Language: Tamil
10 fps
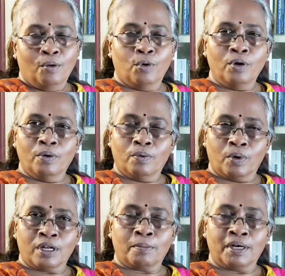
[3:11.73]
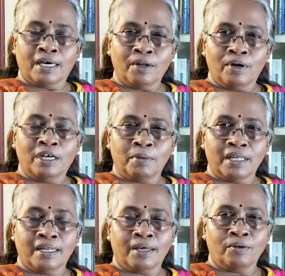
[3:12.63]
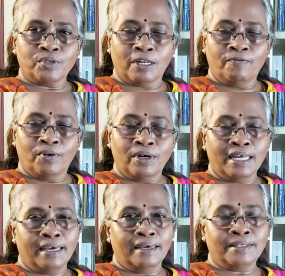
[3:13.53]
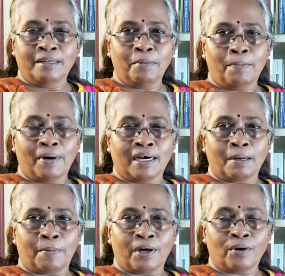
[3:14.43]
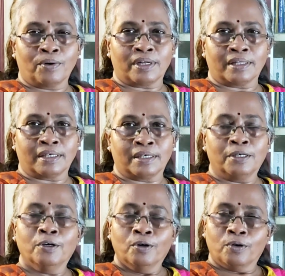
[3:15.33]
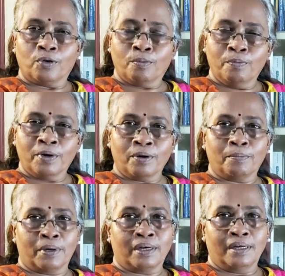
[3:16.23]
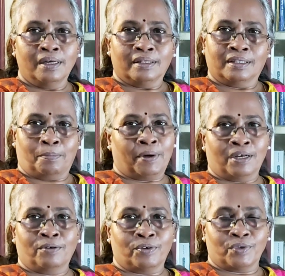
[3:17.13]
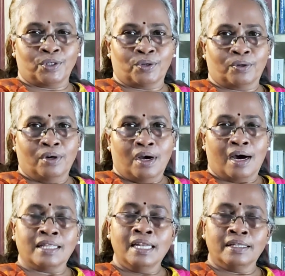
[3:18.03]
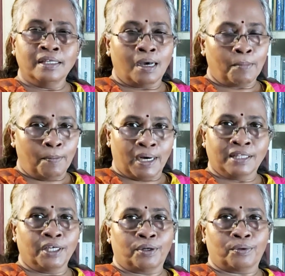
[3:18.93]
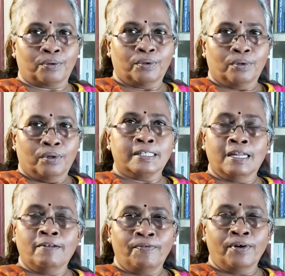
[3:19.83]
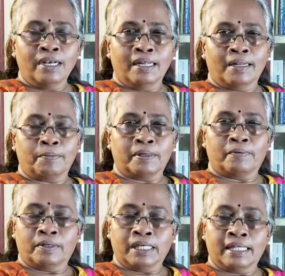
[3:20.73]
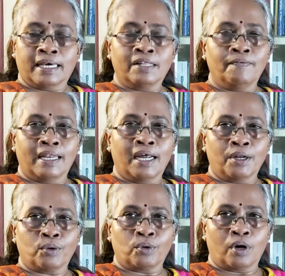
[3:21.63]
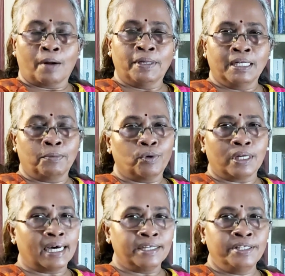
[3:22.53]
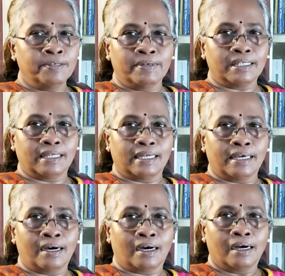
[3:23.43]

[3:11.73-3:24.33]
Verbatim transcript: ஒரு ஒன்றரை மணி நேரம் ரெண்டு மணி நேரம் செல்ஃபோன்லேயே சினிமா பார்க்குற பழக்கன்றது ரொம்ப ரொம்ப தப்பான ஒரு விஷயம் அதுலேருந்து நம்ம மாற்றிக்கிடணும் செல்ஃபோனில் நம்ம எதையாவது விளையாடணும் அப்படின்னு நமக்கு ஒரு அர்ஜு வருது இல்லையா